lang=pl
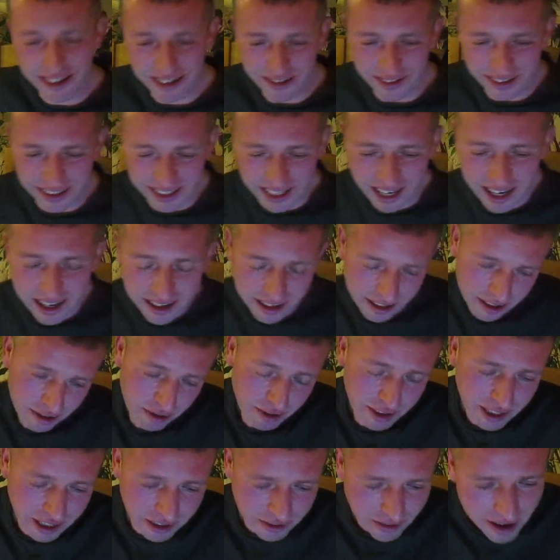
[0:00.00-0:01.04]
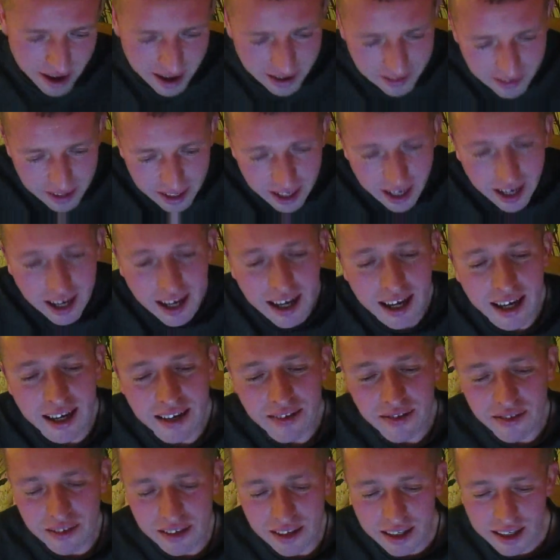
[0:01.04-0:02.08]
słońce, znaczy już zaszło. E,
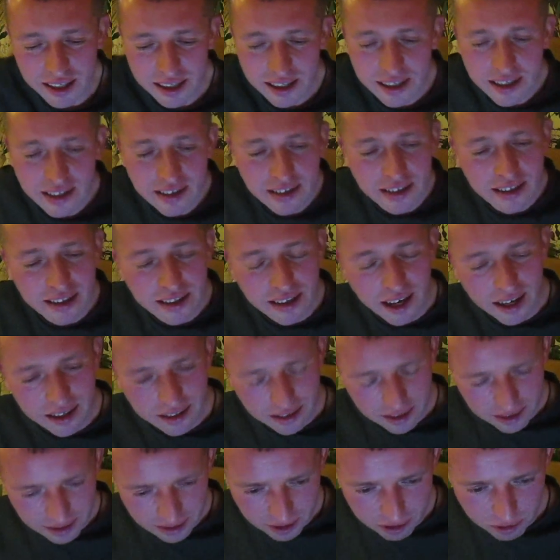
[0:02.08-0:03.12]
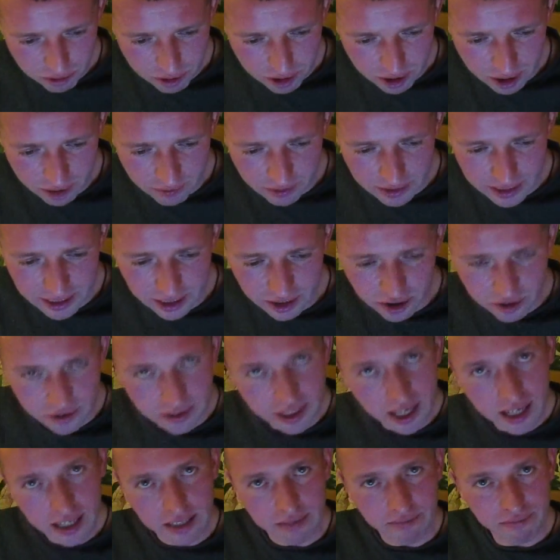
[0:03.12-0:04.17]
y, a niektórzy nawet
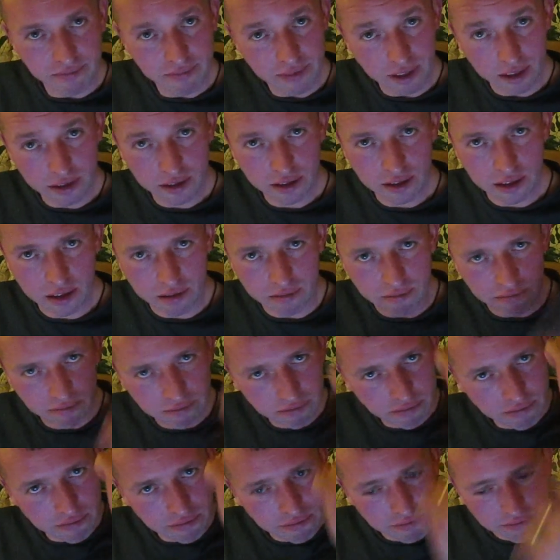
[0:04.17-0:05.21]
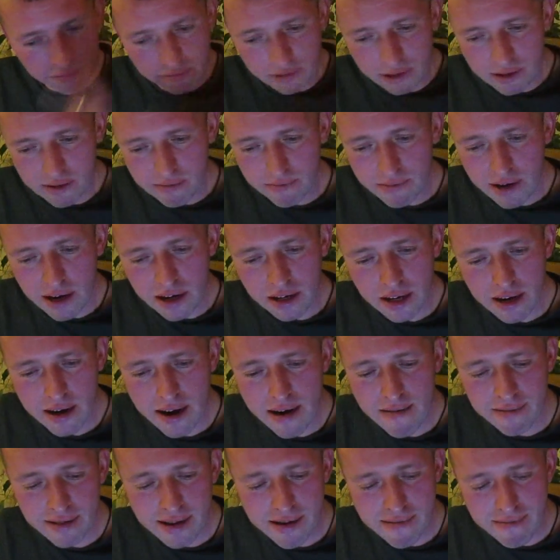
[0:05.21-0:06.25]
zażądali ostro o proszę
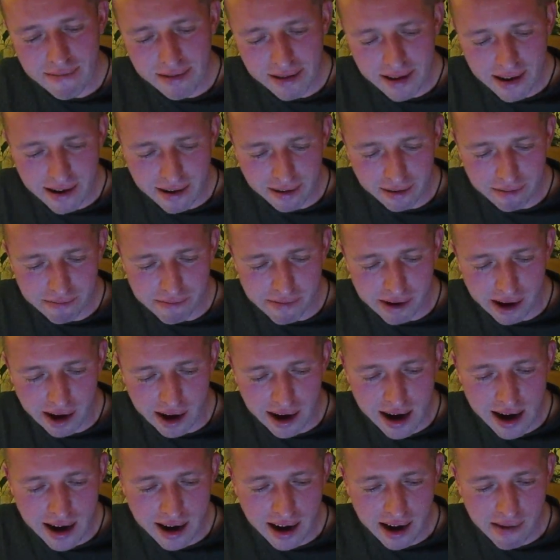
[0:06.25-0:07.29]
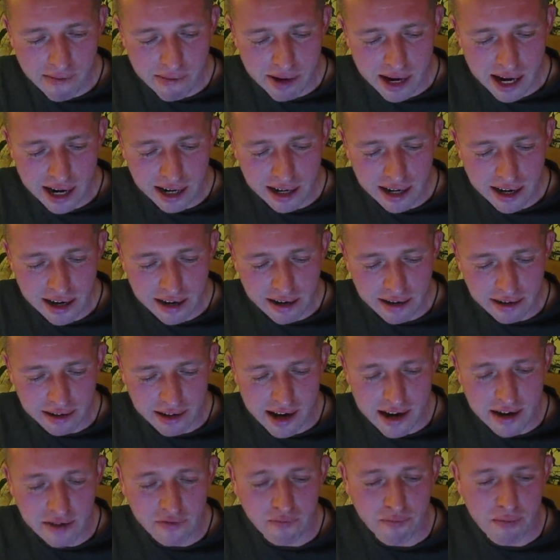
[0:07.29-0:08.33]
nam zrobić taką marankę, bo jak nie
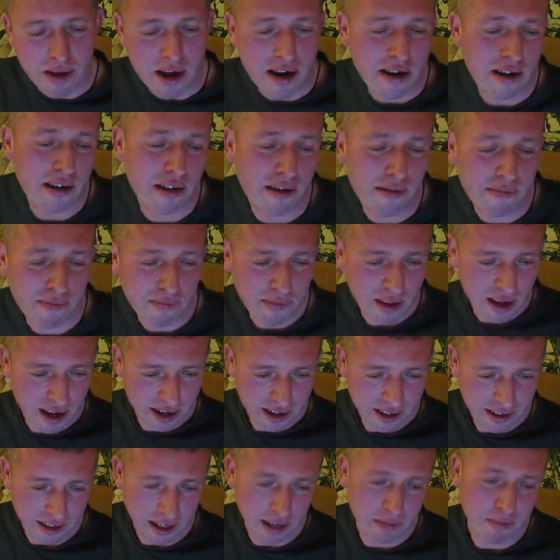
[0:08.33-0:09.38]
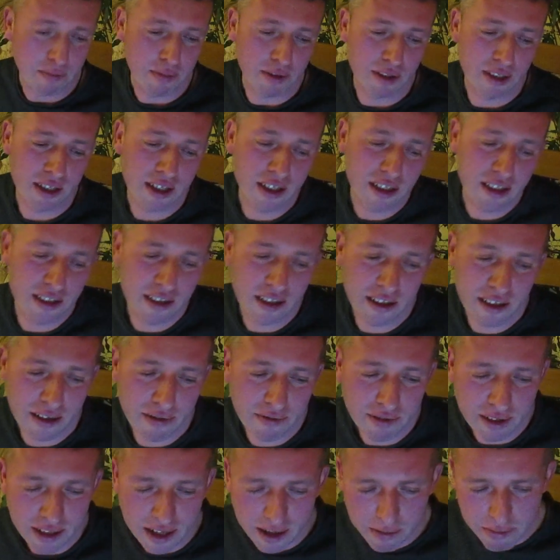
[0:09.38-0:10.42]
dostajesz pierdol. Tak mi powiedzieli i na to ja
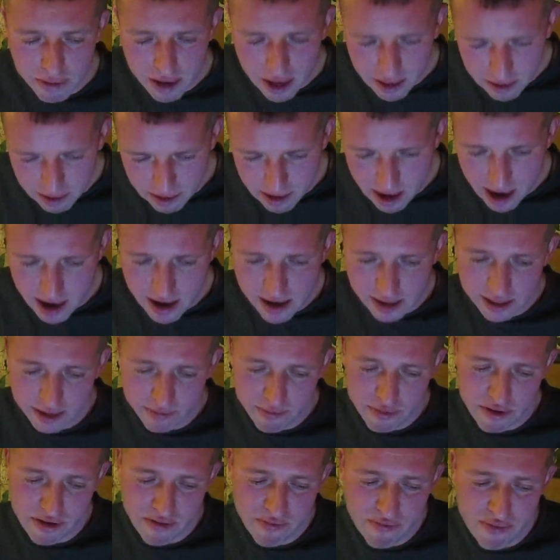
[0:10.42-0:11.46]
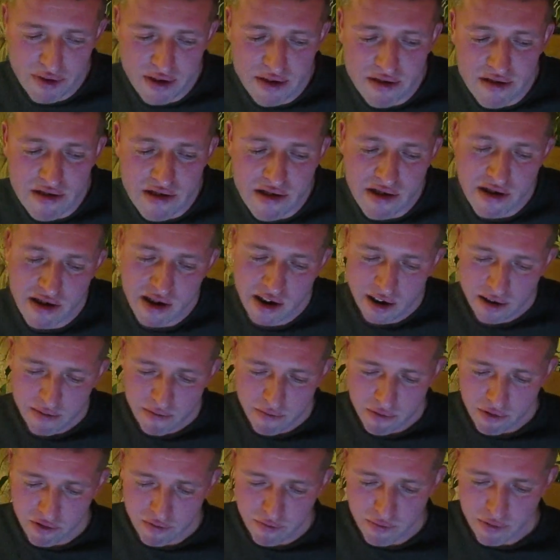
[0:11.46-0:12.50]
mówię, dobra, to ja nie chcę być bity,
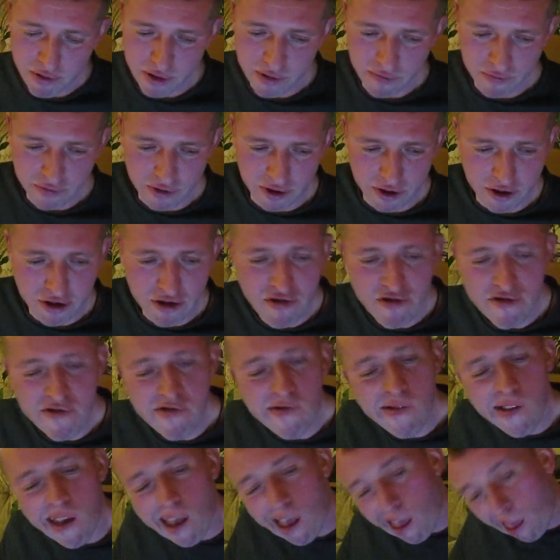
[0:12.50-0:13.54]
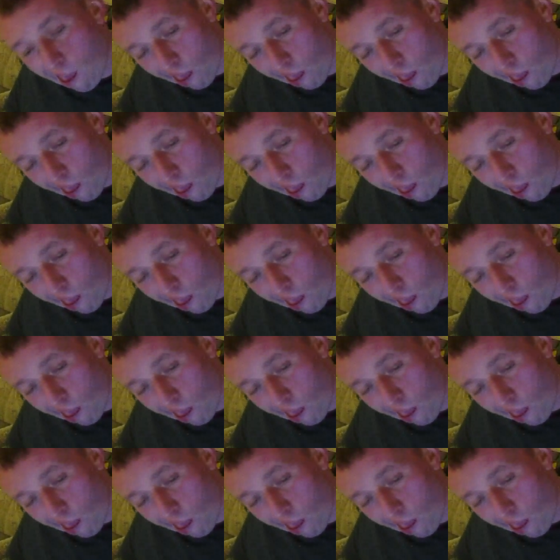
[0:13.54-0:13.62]
bo byłem w dzieciństwie,